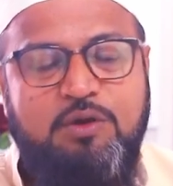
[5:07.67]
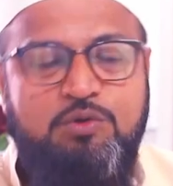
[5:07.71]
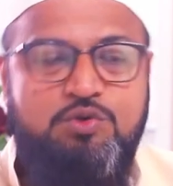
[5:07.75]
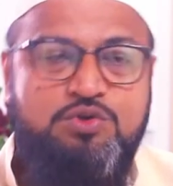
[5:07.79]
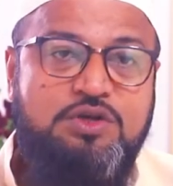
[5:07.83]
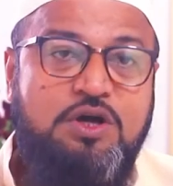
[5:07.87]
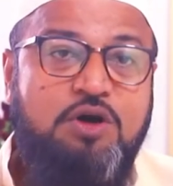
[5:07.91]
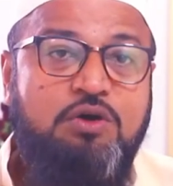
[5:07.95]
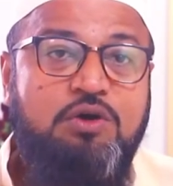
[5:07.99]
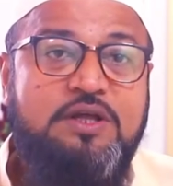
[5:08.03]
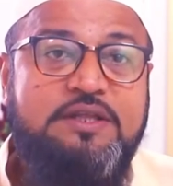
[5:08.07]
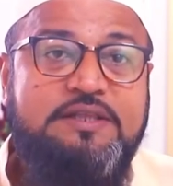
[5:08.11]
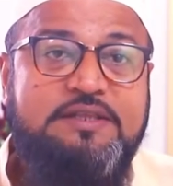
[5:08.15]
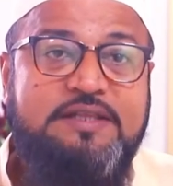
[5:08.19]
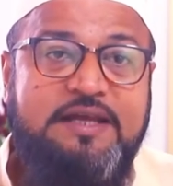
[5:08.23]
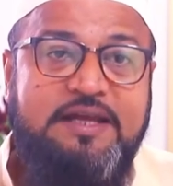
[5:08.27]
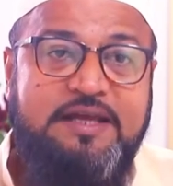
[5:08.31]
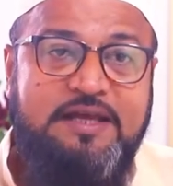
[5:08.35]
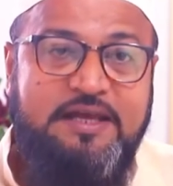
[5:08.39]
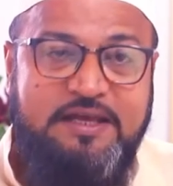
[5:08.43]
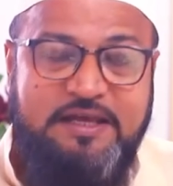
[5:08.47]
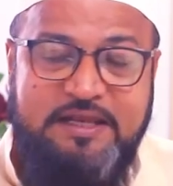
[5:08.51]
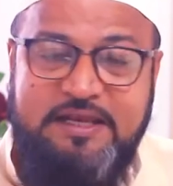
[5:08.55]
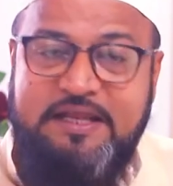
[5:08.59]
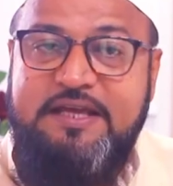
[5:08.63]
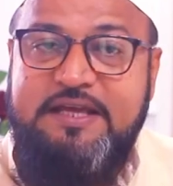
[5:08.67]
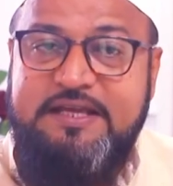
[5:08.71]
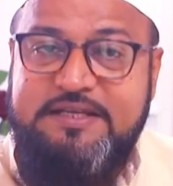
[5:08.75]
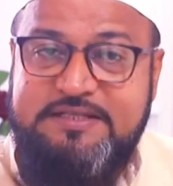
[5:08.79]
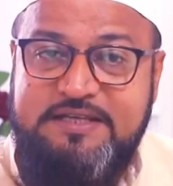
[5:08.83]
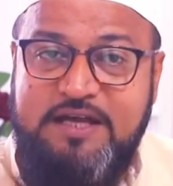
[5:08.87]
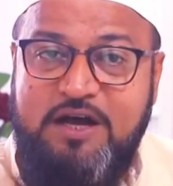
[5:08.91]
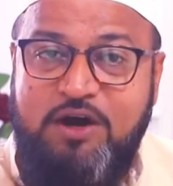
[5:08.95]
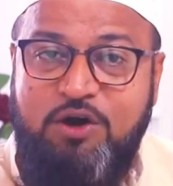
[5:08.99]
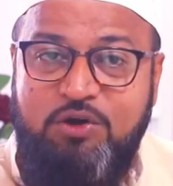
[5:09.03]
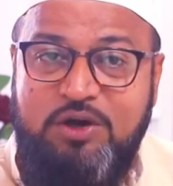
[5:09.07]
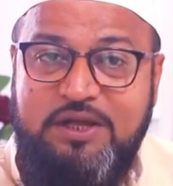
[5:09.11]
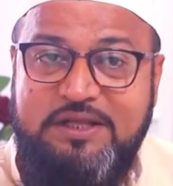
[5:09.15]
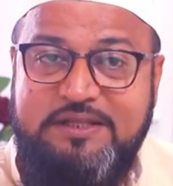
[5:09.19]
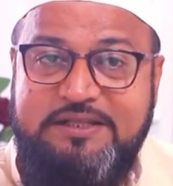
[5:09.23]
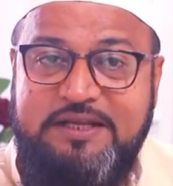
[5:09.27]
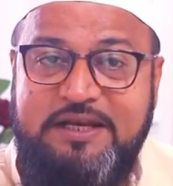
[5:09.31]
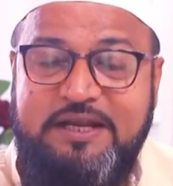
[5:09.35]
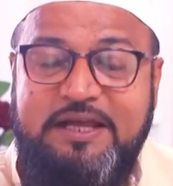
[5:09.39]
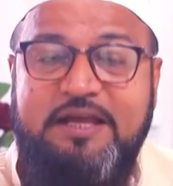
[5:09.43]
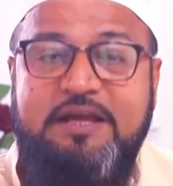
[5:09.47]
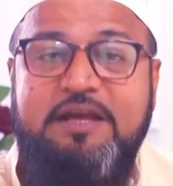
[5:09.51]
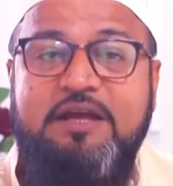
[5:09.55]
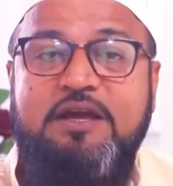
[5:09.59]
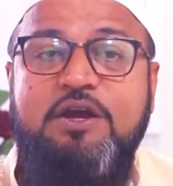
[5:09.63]
उस औरत ने इस औरत
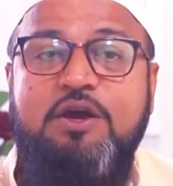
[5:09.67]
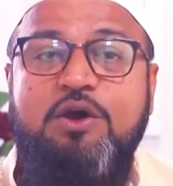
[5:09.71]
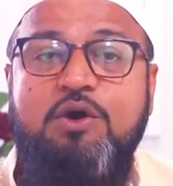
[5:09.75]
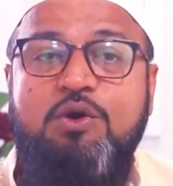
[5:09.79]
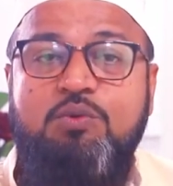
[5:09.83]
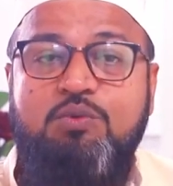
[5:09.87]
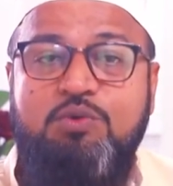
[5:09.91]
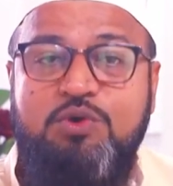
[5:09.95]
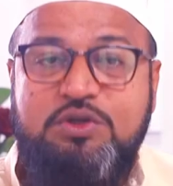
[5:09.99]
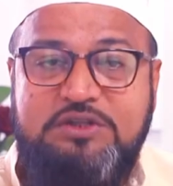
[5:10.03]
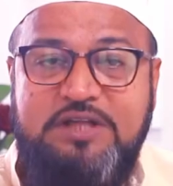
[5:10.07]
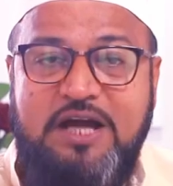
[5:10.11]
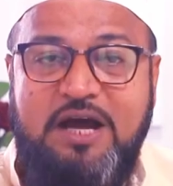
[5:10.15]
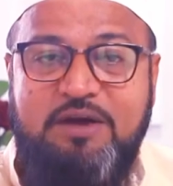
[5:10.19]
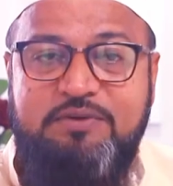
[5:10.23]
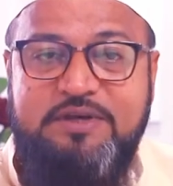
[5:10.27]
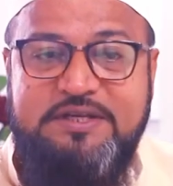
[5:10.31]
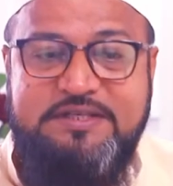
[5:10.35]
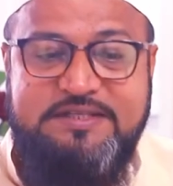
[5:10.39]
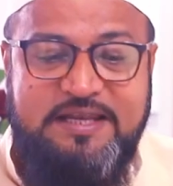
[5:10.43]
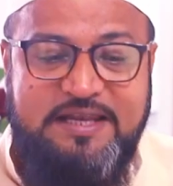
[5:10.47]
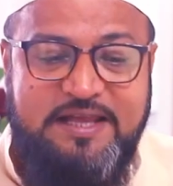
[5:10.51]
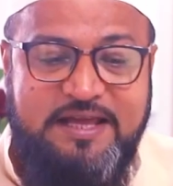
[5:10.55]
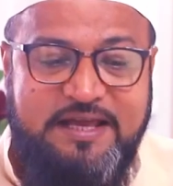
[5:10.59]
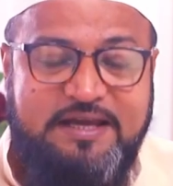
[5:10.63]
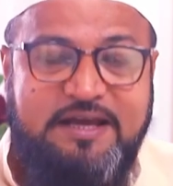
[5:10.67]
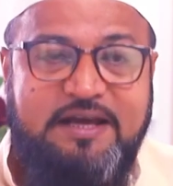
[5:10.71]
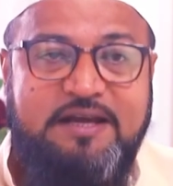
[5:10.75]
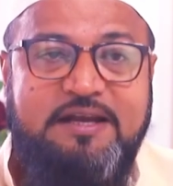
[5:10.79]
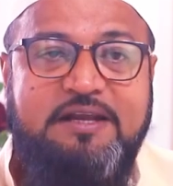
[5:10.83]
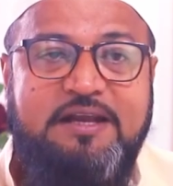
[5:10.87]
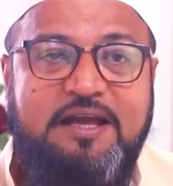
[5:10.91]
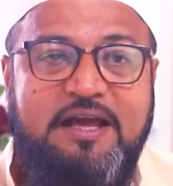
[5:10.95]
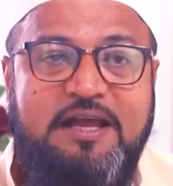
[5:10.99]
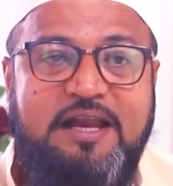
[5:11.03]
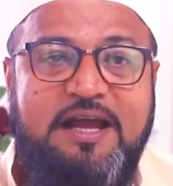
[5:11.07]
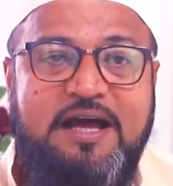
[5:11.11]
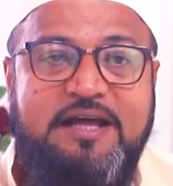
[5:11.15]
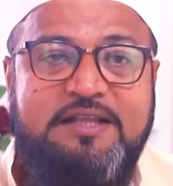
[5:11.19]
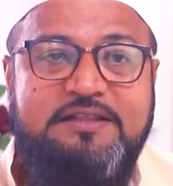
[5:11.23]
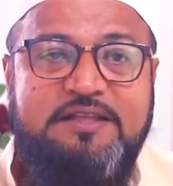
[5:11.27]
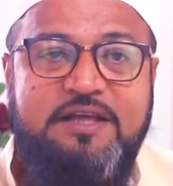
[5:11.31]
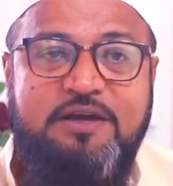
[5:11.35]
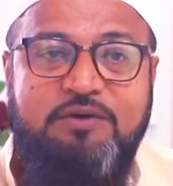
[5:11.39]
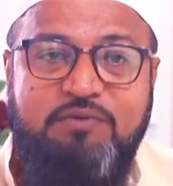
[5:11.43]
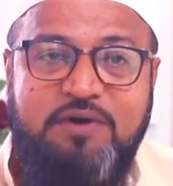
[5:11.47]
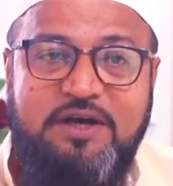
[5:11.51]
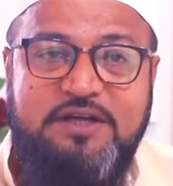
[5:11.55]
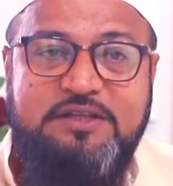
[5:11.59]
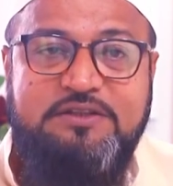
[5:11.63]
ने वो तावीज लेकर
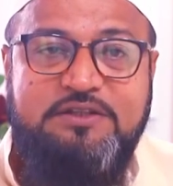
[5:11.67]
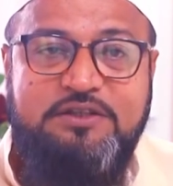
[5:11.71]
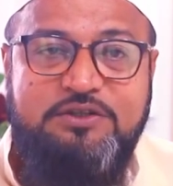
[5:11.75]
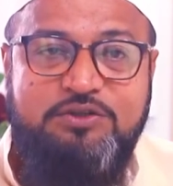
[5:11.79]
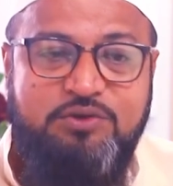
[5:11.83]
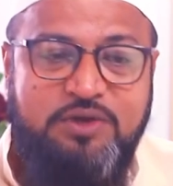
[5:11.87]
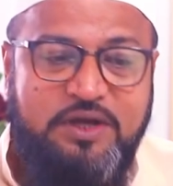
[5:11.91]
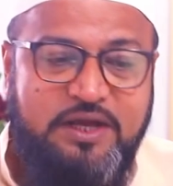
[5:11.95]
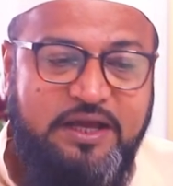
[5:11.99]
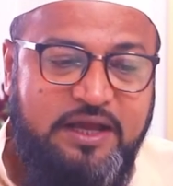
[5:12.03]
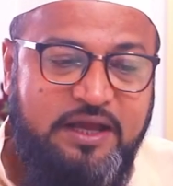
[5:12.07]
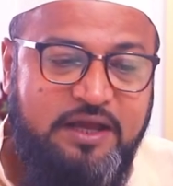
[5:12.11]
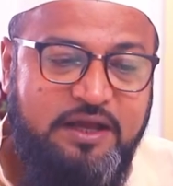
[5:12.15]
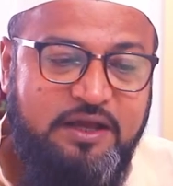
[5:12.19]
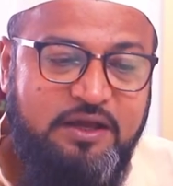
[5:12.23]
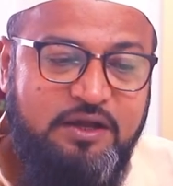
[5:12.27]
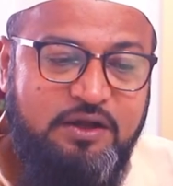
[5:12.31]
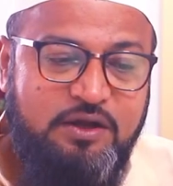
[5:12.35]
नहलाते वक्त जो है